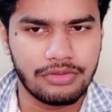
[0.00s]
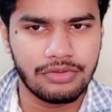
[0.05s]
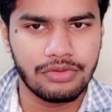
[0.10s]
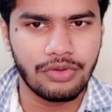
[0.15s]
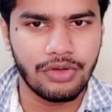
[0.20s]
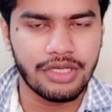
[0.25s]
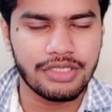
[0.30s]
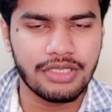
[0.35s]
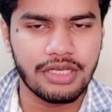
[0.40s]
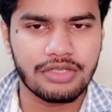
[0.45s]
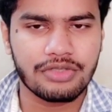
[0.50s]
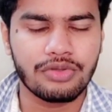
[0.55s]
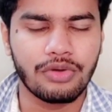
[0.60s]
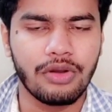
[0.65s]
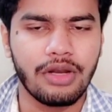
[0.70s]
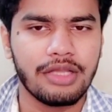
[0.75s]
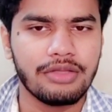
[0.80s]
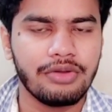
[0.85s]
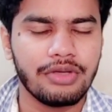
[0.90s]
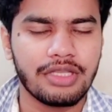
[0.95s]

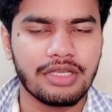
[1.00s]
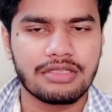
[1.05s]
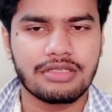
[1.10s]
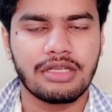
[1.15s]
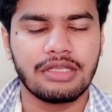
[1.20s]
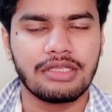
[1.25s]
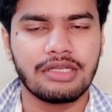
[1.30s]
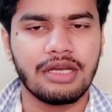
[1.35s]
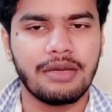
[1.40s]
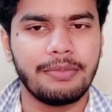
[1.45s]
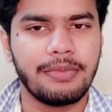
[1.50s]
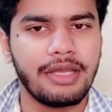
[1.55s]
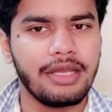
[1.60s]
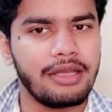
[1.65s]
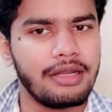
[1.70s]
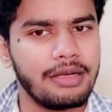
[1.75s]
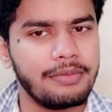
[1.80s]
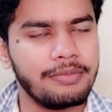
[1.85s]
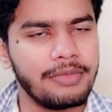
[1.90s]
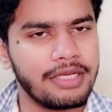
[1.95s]
2016-2017
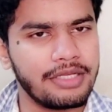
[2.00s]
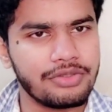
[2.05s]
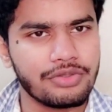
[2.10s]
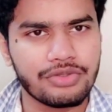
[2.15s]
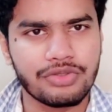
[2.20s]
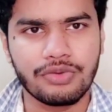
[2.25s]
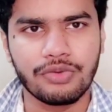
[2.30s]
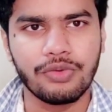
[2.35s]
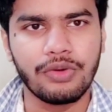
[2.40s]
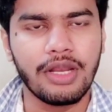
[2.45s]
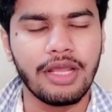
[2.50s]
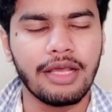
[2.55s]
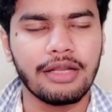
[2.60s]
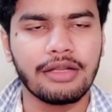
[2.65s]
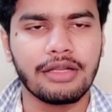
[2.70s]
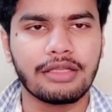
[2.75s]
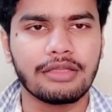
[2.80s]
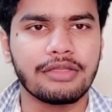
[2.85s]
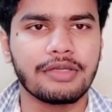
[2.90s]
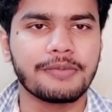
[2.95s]
में मेरे जो स्कूल है
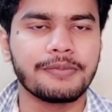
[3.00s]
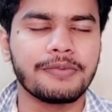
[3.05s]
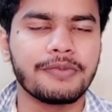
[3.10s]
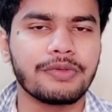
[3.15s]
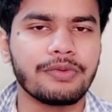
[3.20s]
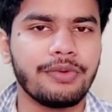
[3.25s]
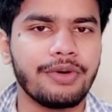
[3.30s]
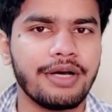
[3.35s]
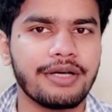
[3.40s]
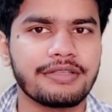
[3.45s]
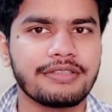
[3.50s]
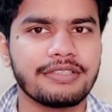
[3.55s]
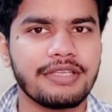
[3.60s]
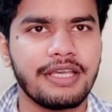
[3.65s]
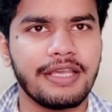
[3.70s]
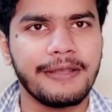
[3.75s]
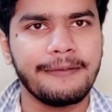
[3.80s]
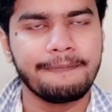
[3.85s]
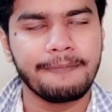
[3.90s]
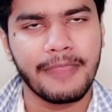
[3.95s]
नरेंद्रपुर वहाँ
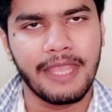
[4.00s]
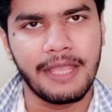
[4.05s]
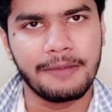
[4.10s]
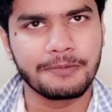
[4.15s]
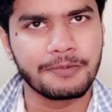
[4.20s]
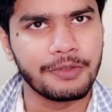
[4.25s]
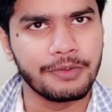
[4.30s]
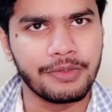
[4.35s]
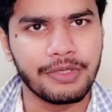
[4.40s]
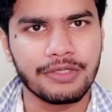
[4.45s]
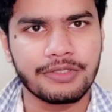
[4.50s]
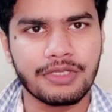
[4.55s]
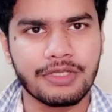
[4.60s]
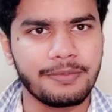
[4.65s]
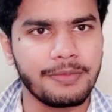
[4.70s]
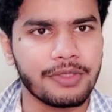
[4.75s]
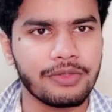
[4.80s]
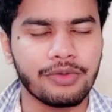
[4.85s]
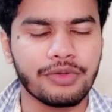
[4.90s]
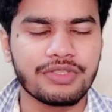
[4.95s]
से एम्स भुवनेश्वर
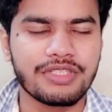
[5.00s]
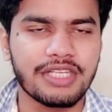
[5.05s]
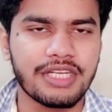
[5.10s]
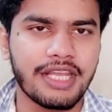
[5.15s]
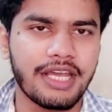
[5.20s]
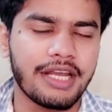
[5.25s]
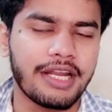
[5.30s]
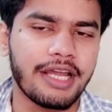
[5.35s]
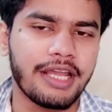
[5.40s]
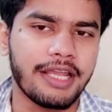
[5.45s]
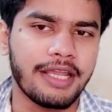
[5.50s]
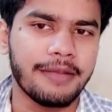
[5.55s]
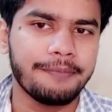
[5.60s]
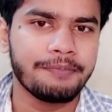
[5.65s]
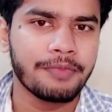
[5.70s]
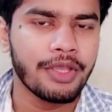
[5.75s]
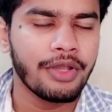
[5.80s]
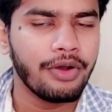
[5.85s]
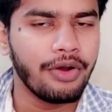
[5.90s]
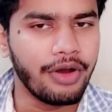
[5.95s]
में दो सीनियर आए हैं
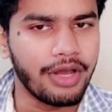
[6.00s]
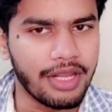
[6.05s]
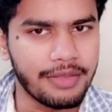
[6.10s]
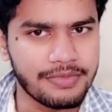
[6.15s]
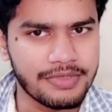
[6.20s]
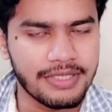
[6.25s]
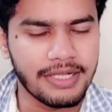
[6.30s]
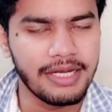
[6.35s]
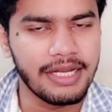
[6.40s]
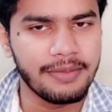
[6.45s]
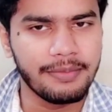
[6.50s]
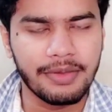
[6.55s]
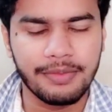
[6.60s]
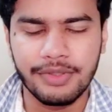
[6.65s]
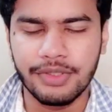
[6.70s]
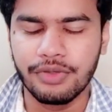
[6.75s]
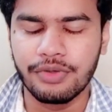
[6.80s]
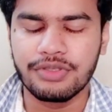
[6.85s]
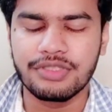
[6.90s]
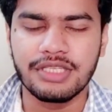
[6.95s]
और एम्स दिल्ली में
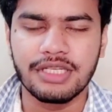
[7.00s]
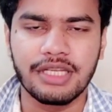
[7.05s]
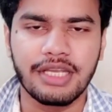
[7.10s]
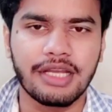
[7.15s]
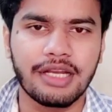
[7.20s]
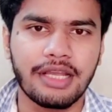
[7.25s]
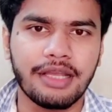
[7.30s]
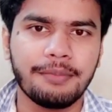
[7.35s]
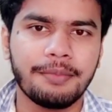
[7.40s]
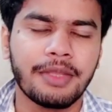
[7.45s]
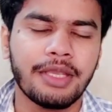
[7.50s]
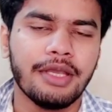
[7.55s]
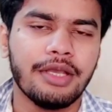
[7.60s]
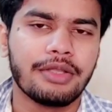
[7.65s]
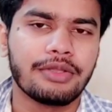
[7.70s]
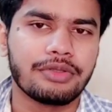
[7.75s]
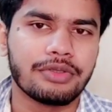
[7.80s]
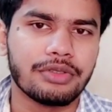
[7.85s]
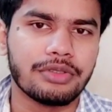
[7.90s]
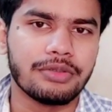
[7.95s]
भी दो सीनियर हैं
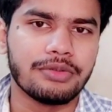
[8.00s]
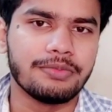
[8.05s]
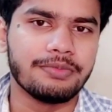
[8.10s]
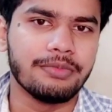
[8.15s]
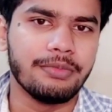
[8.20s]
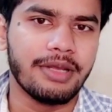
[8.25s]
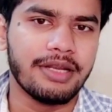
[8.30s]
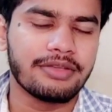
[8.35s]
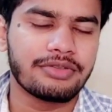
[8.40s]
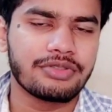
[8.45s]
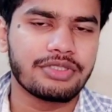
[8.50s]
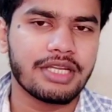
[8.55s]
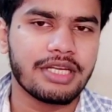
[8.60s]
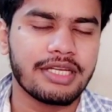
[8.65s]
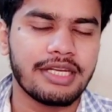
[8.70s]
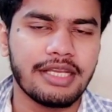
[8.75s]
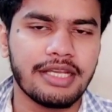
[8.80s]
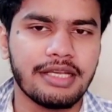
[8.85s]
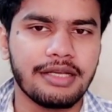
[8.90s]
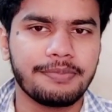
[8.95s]
तो मैंने सोचा
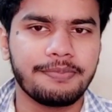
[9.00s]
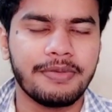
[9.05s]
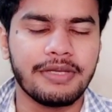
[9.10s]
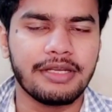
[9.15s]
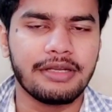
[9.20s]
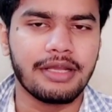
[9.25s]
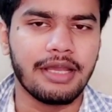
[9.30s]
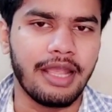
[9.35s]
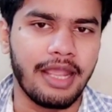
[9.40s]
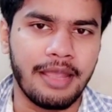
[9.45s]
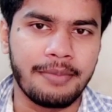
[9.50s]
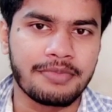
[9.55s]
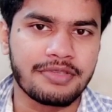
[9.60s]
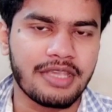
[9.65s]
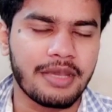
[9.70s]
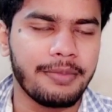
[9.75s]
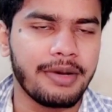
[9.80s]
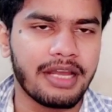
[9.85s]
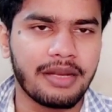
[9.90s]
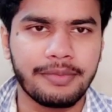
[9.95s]
कि ठीक है फिर
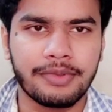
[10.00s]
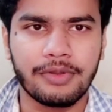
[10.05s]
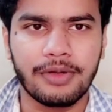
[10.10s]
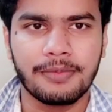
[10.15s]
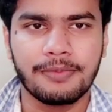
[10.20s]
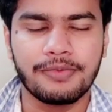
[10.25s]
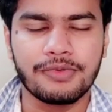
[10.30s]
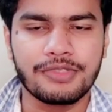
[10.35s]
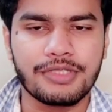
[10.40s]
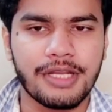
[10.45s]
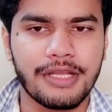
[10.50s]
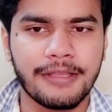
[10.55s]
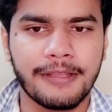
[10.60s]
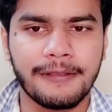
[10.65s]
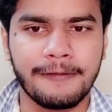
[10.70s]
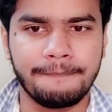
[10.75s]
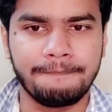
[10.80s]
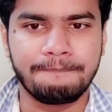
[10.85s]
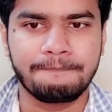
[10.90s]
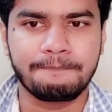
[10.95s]
एम्स के बारे में थोड़ा पूछ
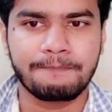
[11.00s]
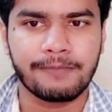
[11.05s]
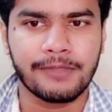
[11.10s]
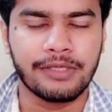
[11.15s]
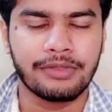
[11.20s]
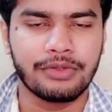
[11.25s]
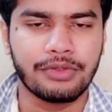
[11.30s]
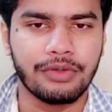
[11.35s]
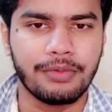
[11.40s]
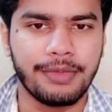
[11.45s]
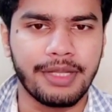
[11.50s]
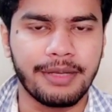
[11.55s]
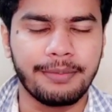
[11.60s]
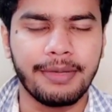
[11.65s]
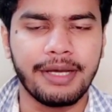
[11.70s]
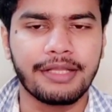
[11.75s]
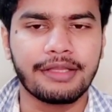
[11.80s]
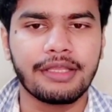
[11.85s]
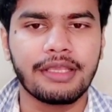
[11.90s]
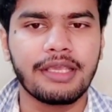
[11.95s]
लेते हैं तो मैंने
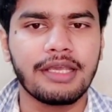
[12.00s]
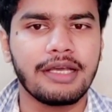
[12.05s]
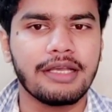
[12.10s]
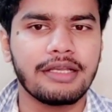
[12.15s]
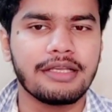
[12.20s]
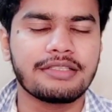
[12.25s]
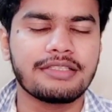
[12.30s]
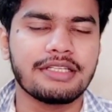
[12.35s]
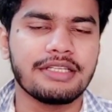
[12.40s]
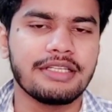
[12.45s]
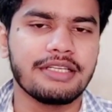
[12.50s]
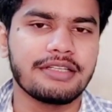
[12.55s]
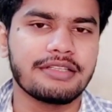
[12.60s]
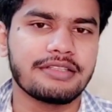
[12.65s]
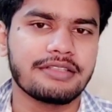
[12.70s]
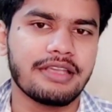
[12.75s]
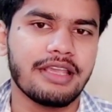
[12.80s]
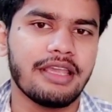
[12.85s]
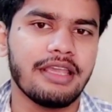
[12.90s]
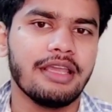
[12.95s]
बात किया सीनियर
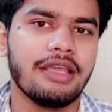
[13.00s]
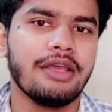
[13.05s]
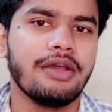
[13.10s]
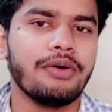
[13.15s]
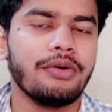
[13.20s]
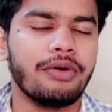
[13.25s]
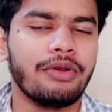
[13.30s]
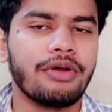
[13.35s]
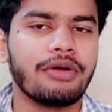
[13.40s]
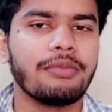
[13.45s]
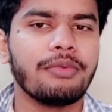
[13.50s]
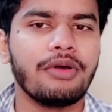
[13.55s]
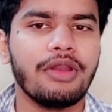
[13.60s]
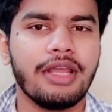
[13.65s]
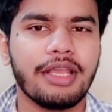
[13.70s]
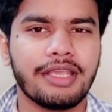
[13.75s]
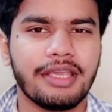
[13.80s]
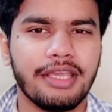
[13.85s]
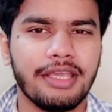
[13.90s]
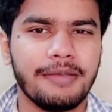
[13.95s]
से वो लोग
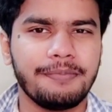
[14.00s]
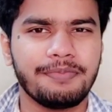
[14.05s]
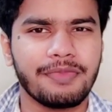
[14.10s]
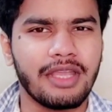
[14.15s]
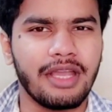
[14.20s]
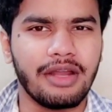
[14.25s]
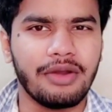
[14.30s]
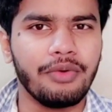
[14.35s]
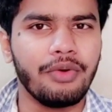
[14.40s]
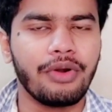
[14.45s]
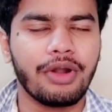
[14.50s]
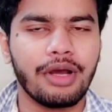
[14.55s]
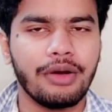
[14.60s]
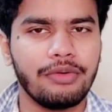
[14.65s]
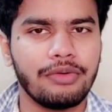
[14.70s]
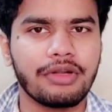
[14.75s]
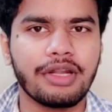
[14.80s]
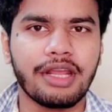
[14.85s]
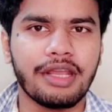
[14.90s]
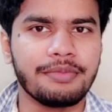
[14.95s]
बोले कि नो
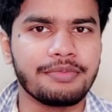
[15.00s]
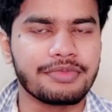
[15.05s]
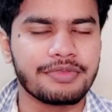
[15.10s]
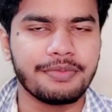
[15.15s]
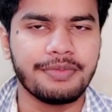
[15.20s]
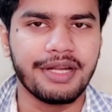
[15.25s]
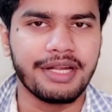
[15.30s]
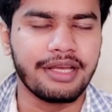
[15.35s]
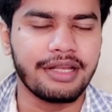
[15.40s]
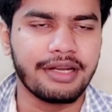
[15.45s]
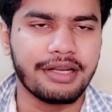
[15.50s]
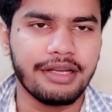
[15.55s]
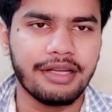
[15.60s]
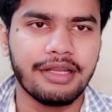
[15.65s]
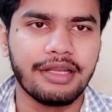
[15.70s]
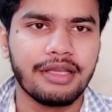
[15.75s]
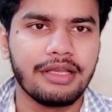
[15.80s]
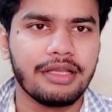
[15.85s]
डाउट एम्स बेटर है